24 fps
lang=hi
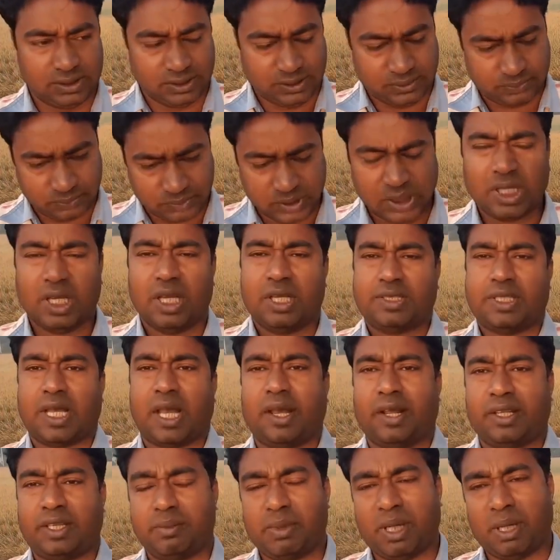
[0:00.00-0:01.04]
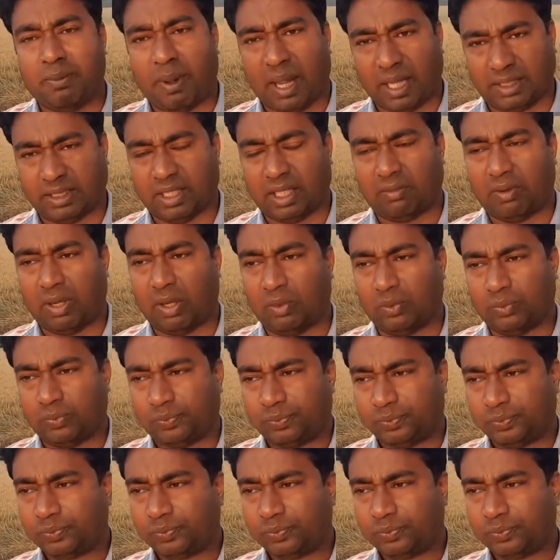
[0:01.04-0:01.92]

सागर से मेरी बात करवाओ